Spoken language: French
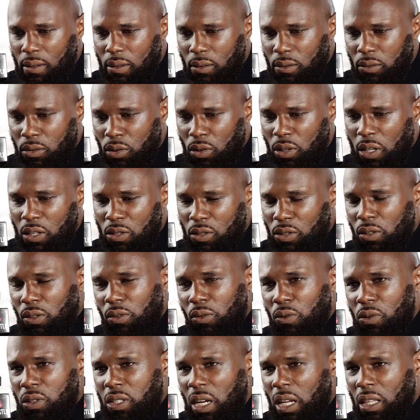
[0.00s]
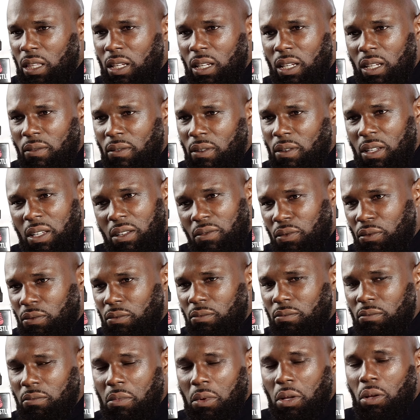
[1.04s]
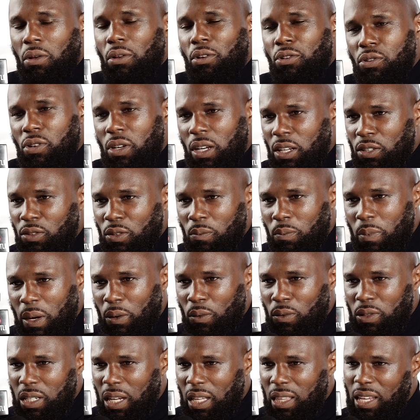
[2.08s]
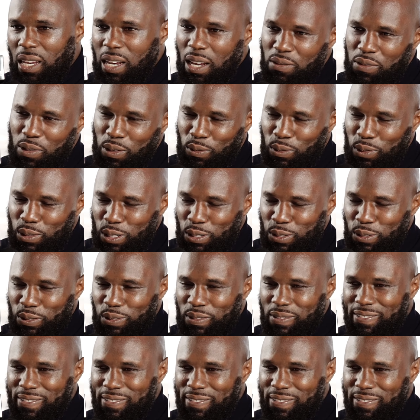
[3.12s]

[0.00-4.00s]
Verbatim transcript: ceux qui se sentent concernés, ils vont. Ceux qui ne sont pas concernés, la vie continue.